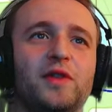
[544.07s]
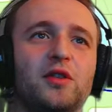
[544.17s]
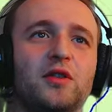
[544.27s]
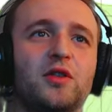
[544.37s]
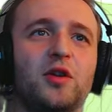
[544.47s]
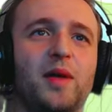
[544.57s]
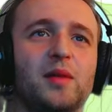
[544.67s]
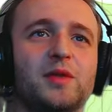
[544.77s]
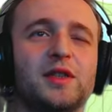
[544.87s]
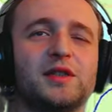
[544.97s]
nowego koopa,
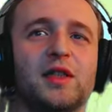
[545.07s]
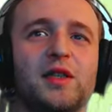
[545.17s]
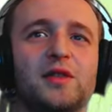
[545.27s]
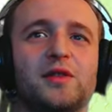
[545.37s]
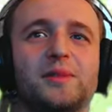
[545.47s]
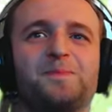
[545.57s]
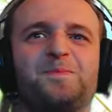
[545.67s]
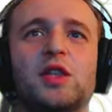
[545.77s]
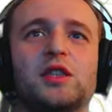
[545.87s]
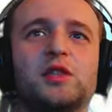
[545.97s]
albo na starego, nie?
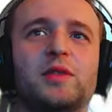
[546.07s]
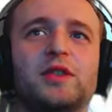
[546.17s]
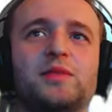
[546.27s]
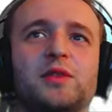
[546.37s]
To ja też będę